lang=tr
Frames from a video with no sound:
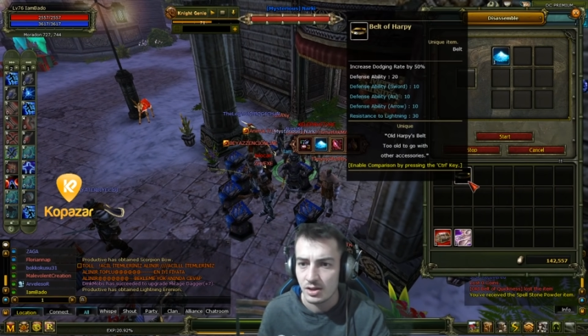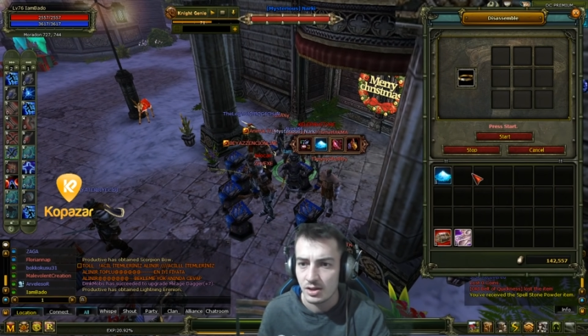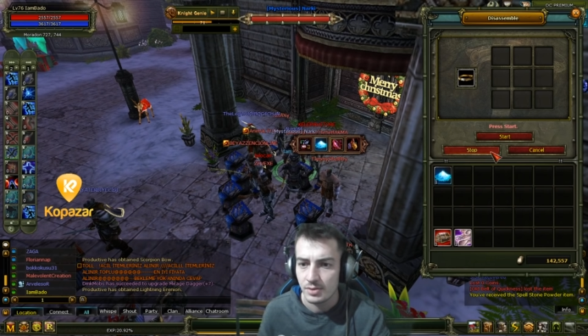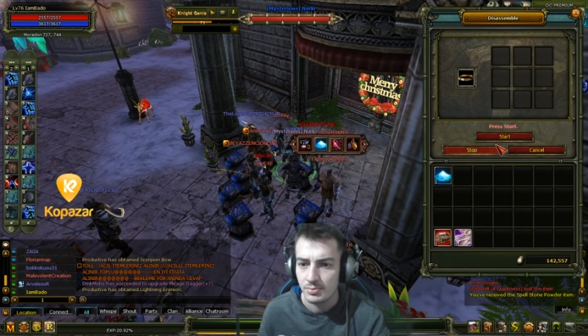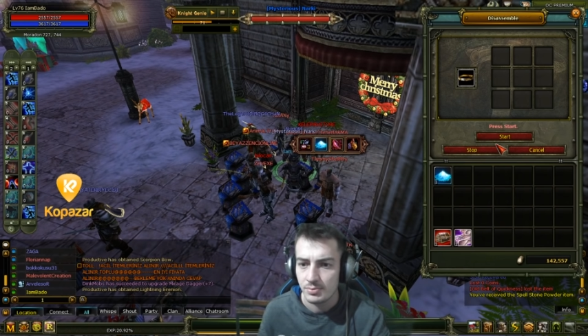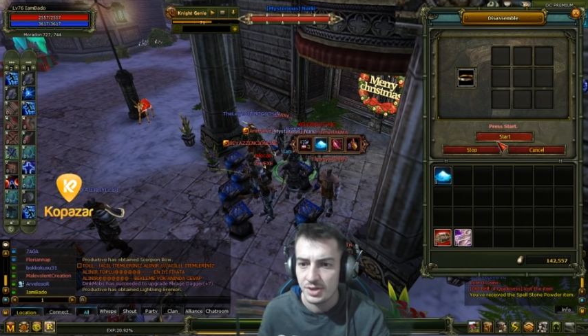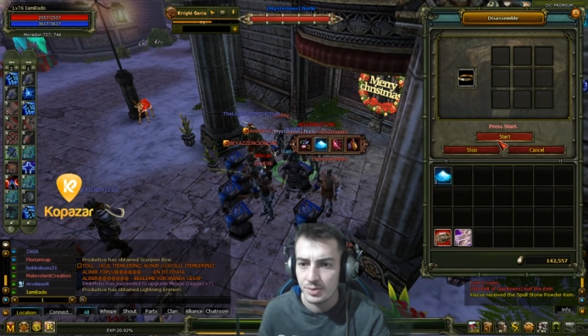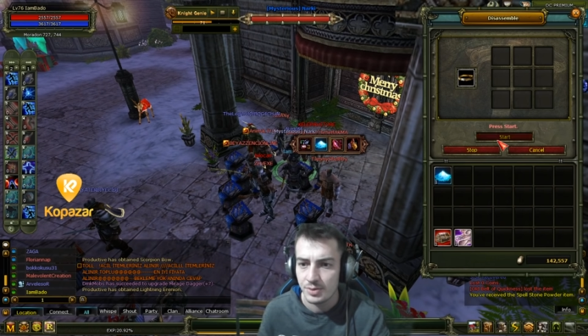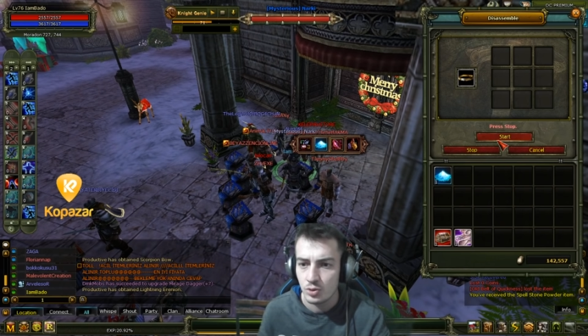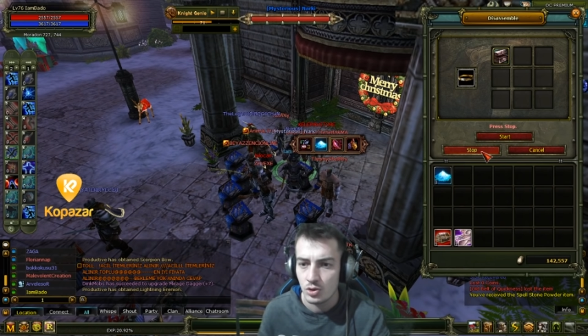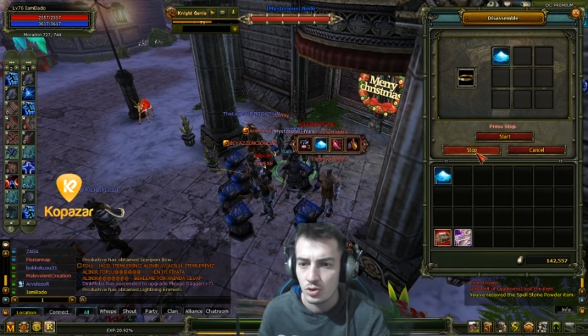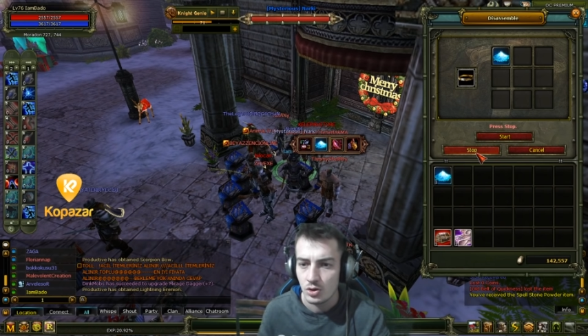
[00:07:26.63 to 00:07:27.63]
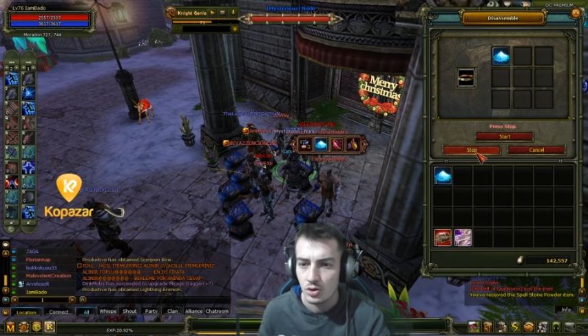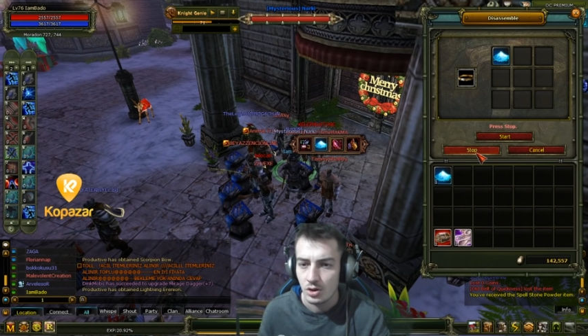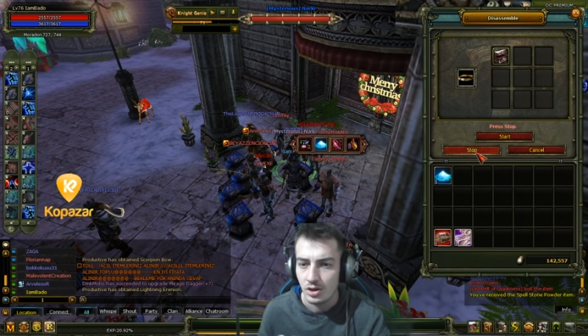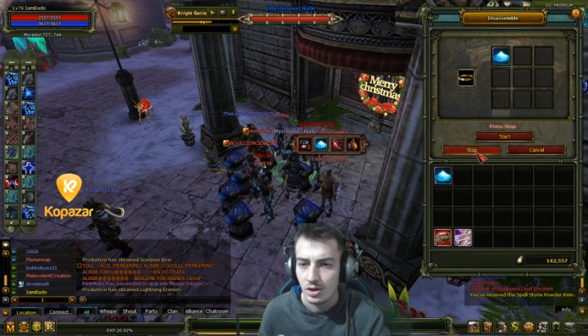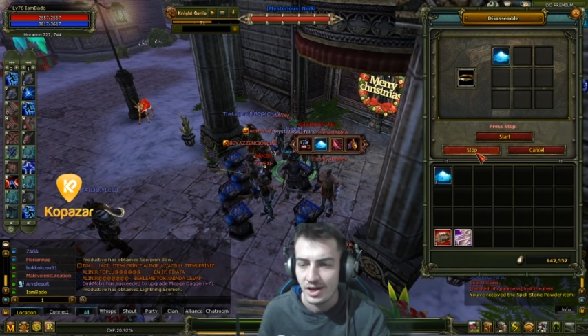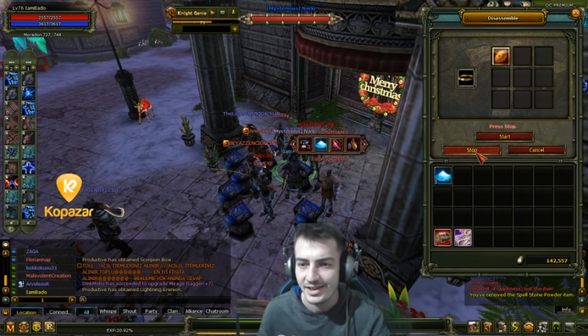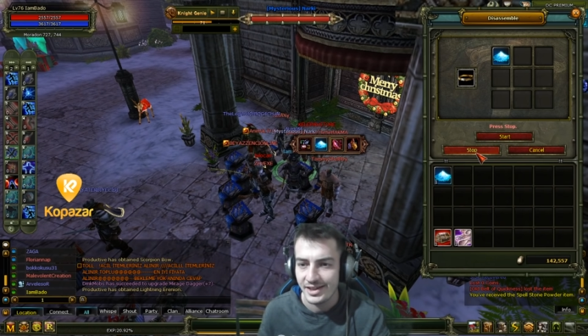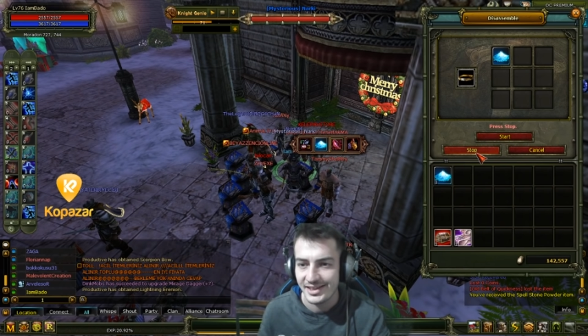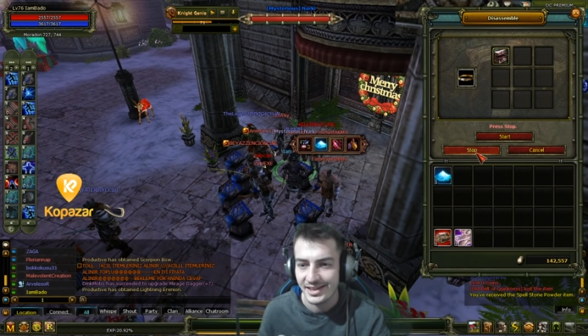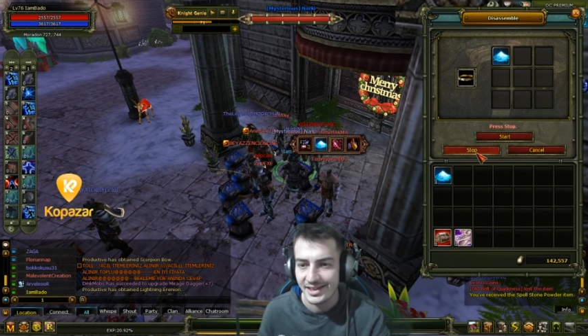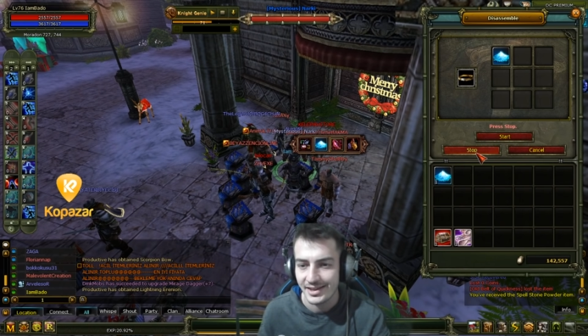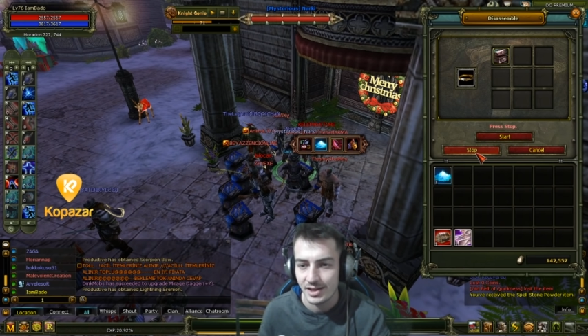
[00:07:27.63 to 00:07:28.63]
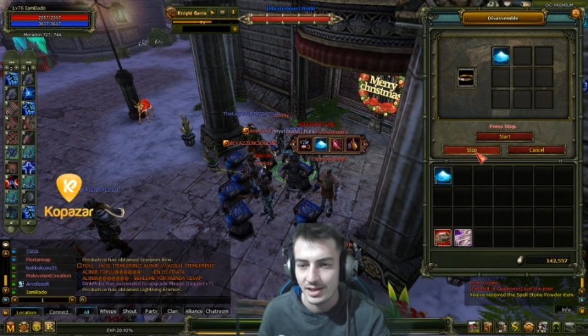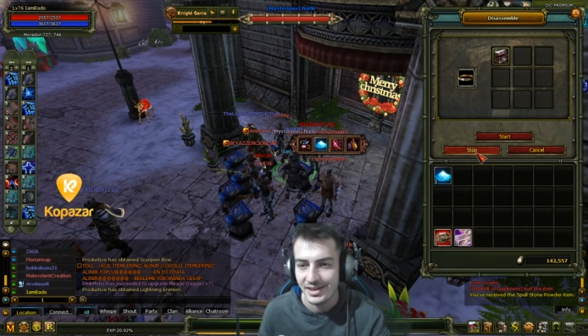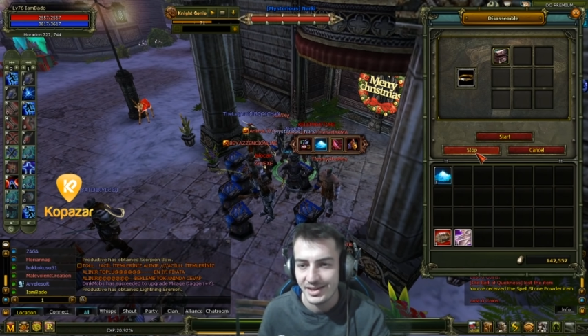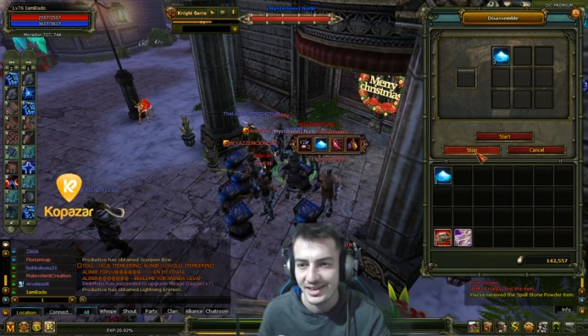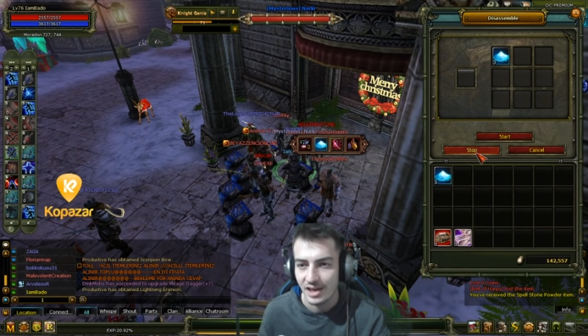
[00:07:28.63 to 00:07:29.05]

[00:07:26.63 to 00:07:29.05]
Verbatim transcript: 1 bu. Hadi 2 tane attık ki.